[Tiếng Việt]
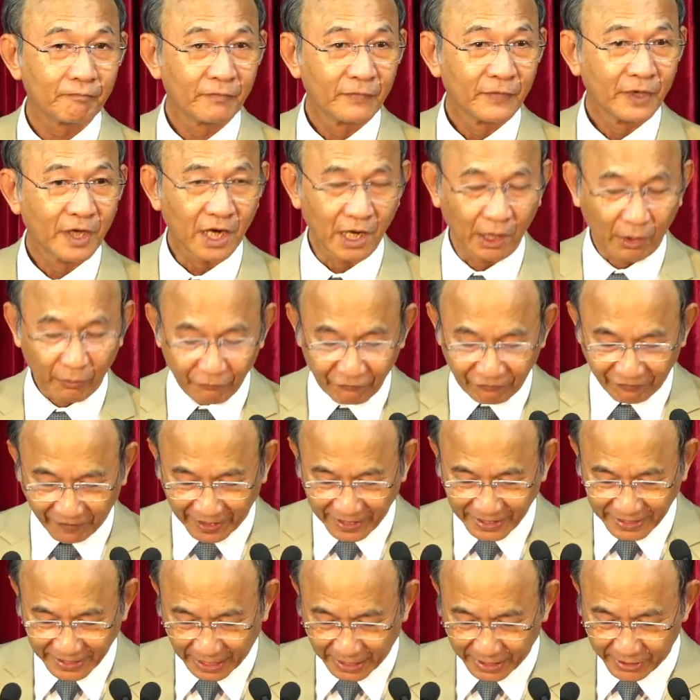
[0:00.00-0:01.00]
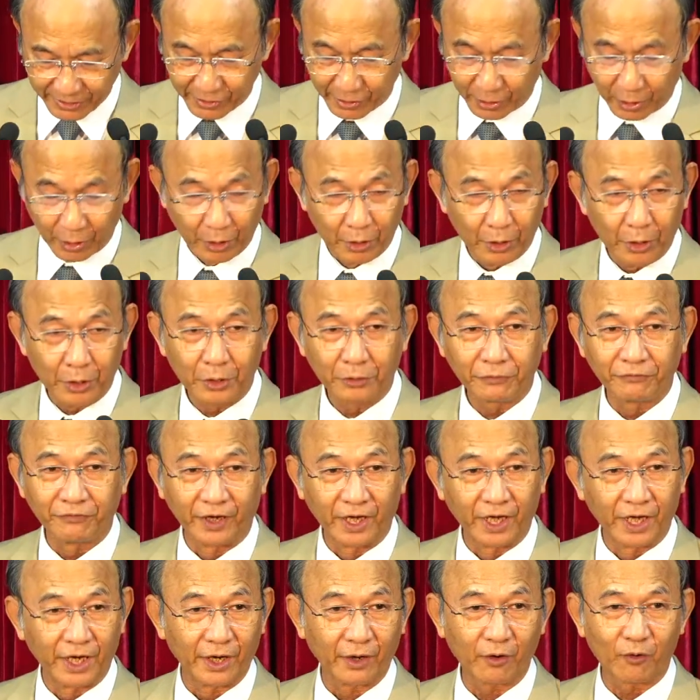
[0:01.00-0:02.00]
không phải dạy dỗ
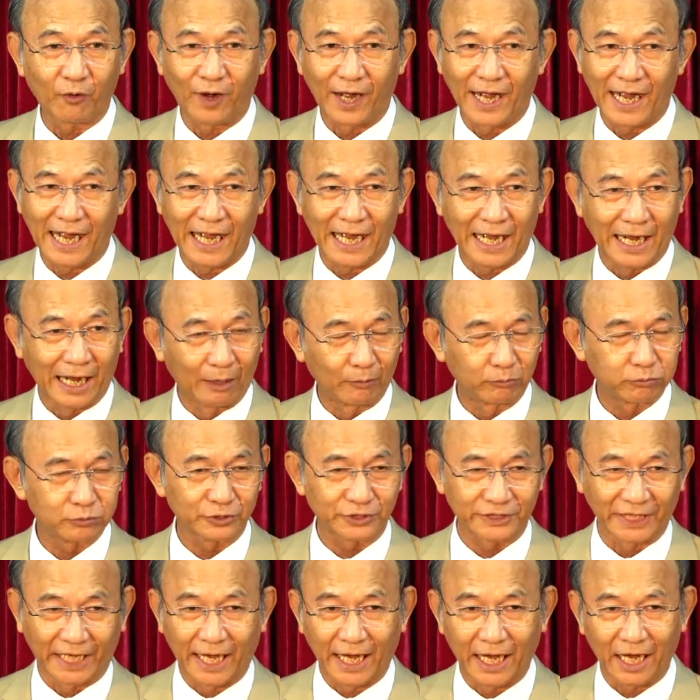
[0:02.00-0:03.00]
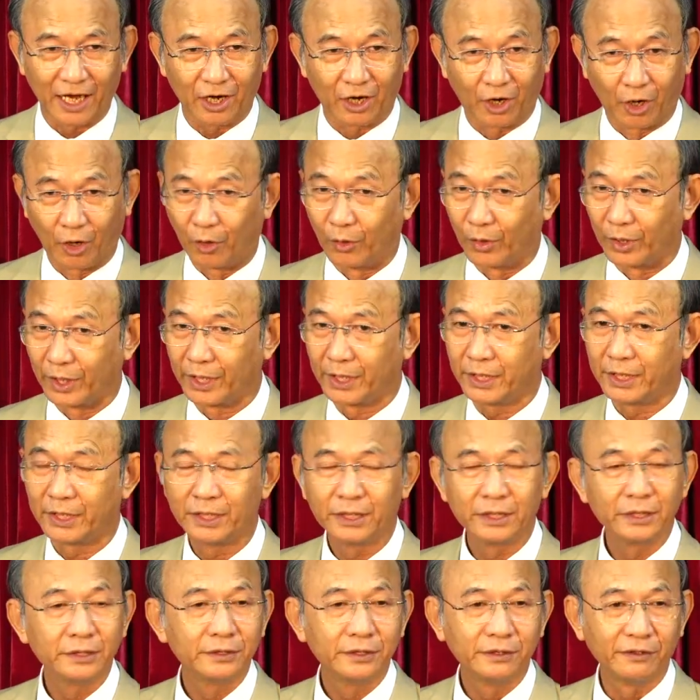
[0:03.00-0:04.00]
về khoa học, xã hội,
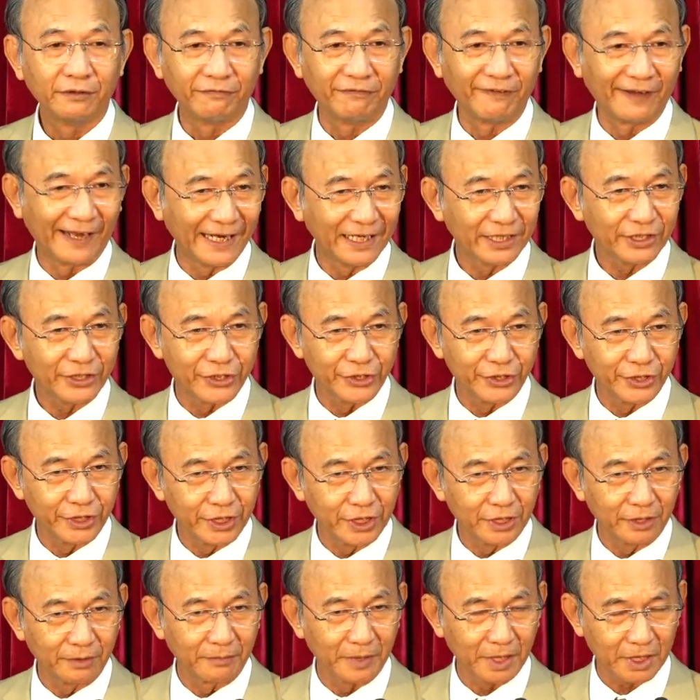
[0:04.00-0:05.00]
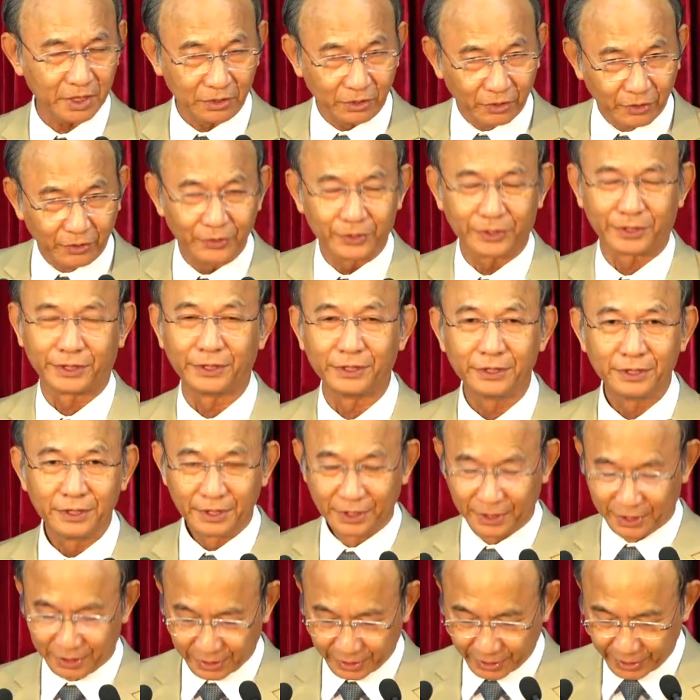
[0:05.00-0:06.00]
văn chương mà thôi,
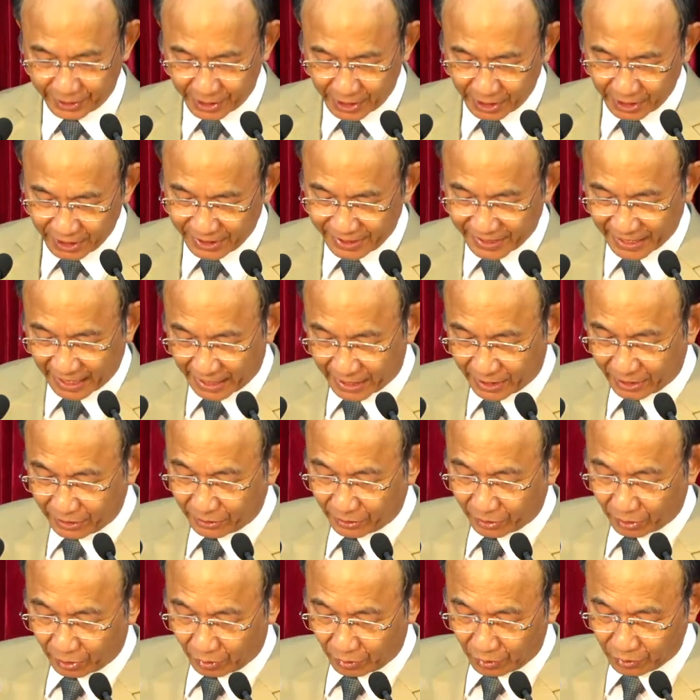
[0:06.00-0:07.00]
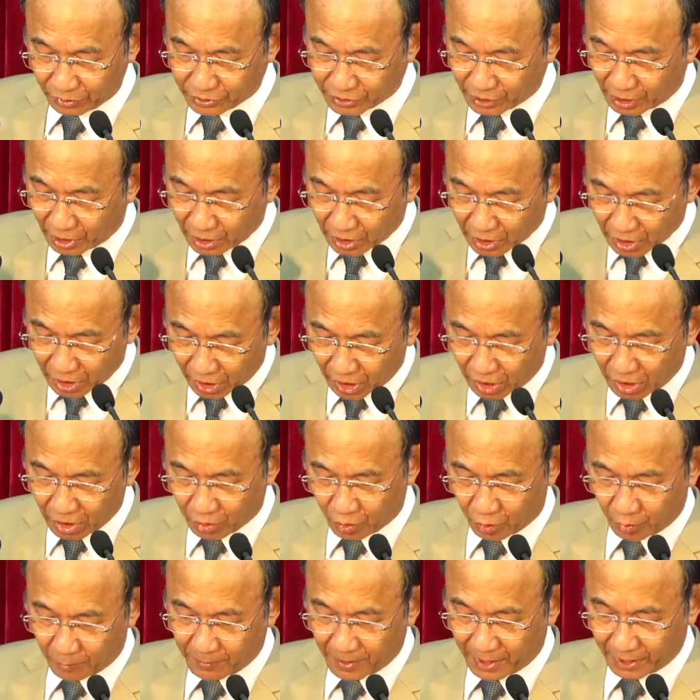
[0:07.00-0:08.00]
nhưng dạy dỗ cho con
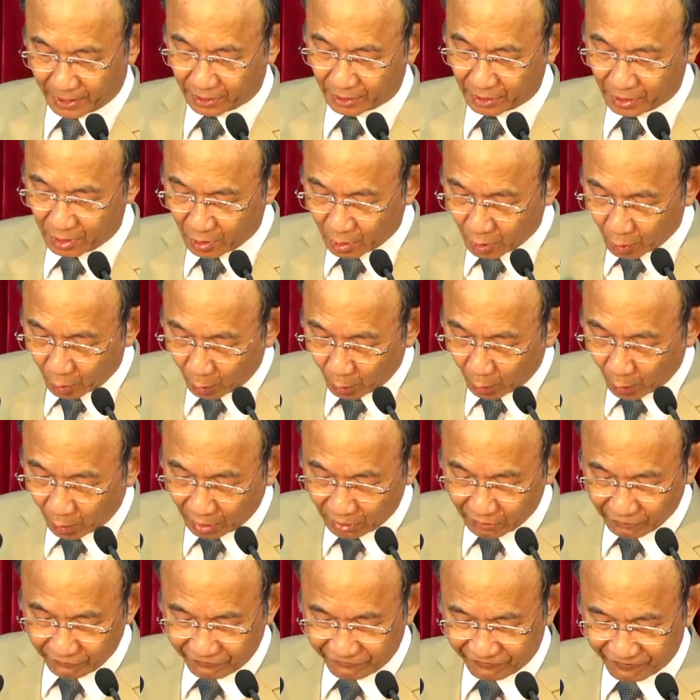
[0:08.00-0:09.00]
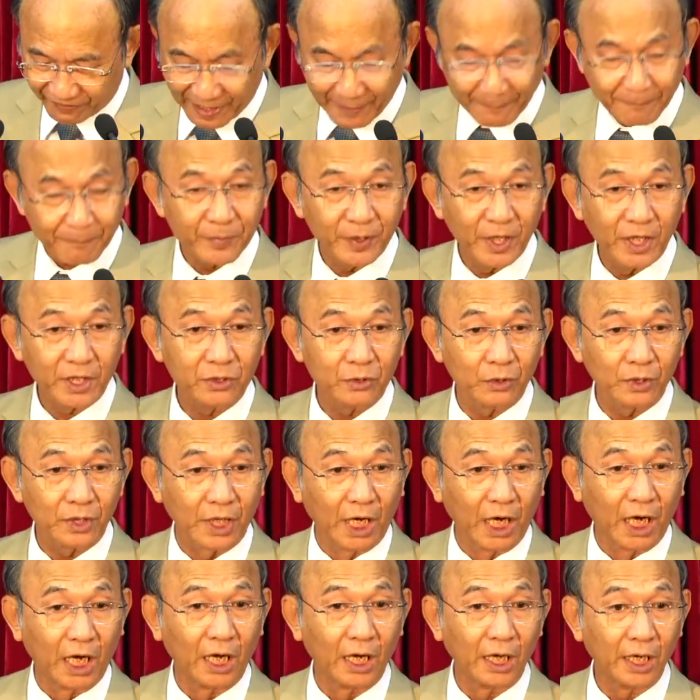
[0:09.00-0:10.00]
của mình luật pháp Đức Chúa
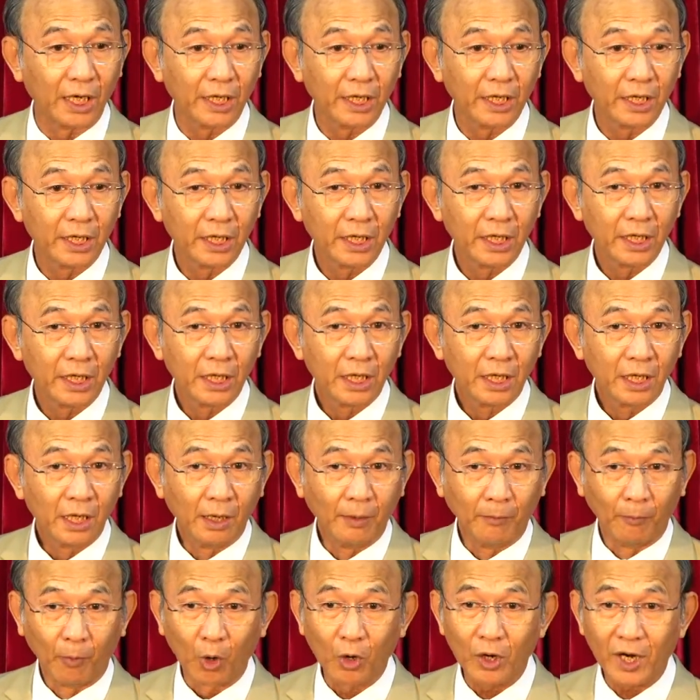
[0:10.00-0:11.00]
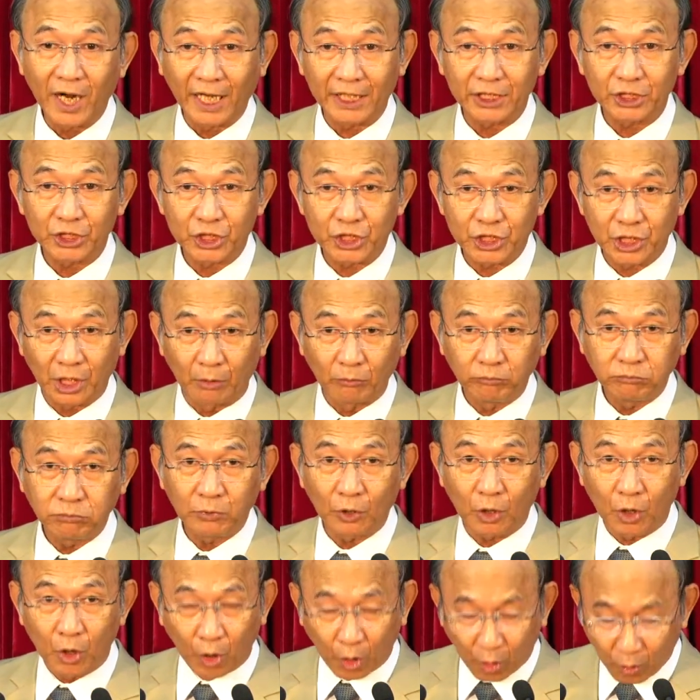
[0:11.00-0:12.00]
Trời, một cách sống
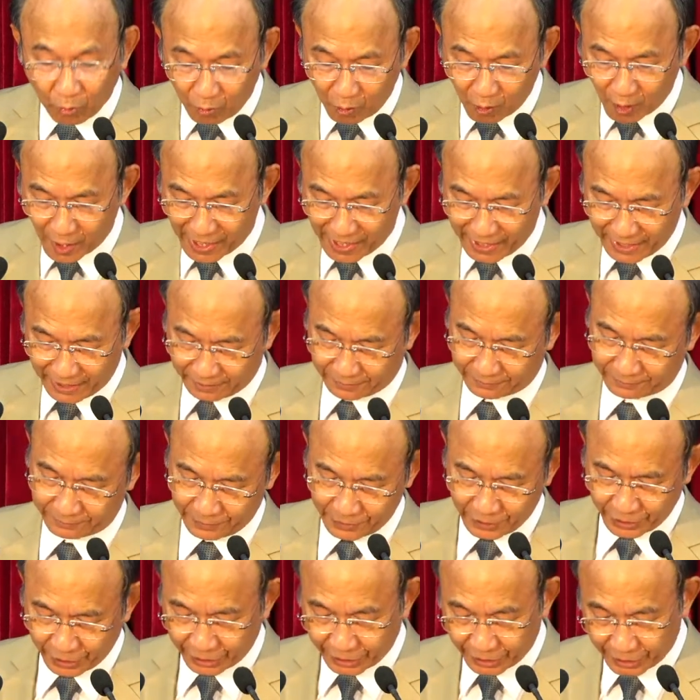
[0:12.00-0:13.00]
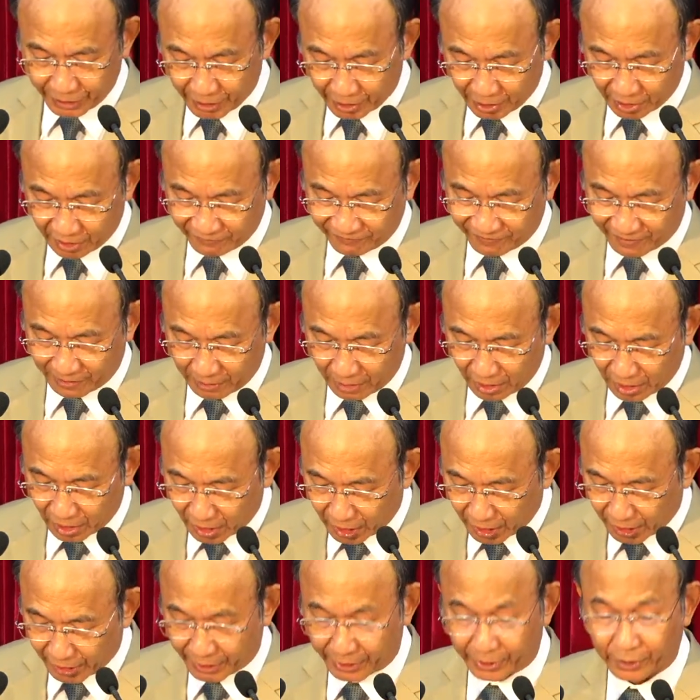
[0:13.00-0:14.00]
khôn ngoan dựa vào
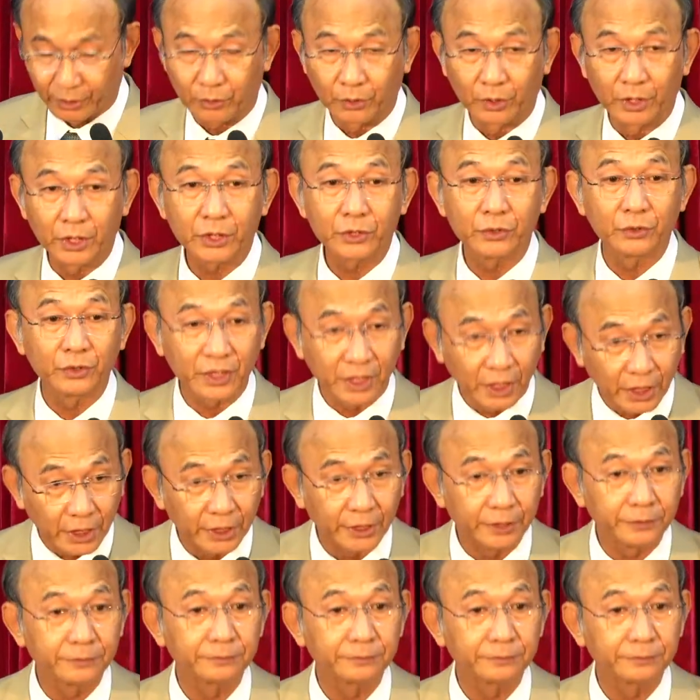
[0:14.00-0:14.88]
lời của Đức Chúa Trời.